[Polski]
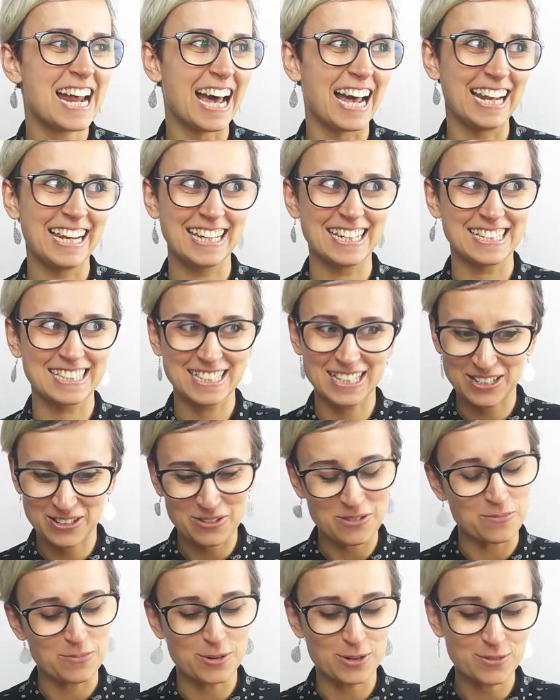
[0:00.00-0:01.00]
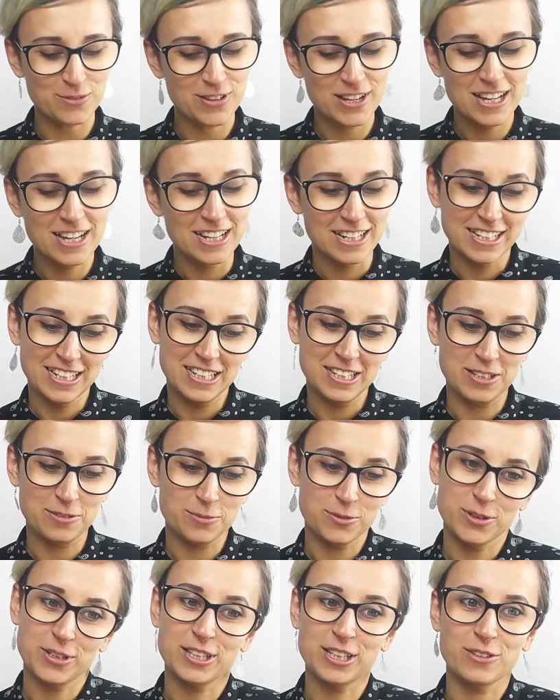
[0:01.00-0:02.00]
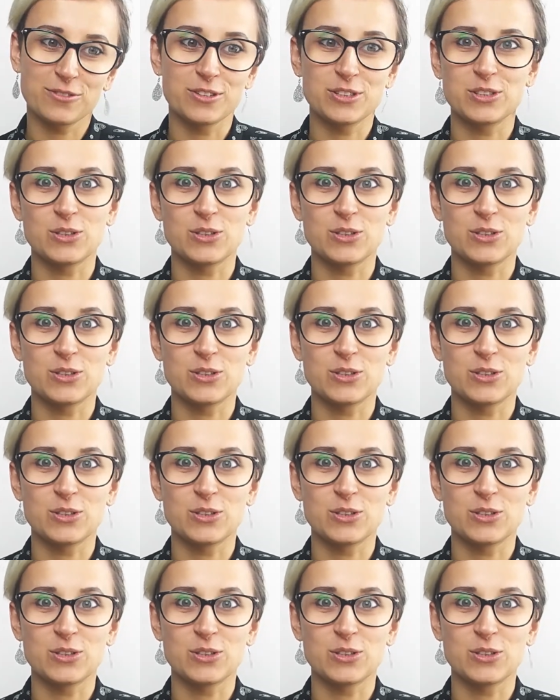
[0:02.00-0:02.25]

szale zakupów i to było takie,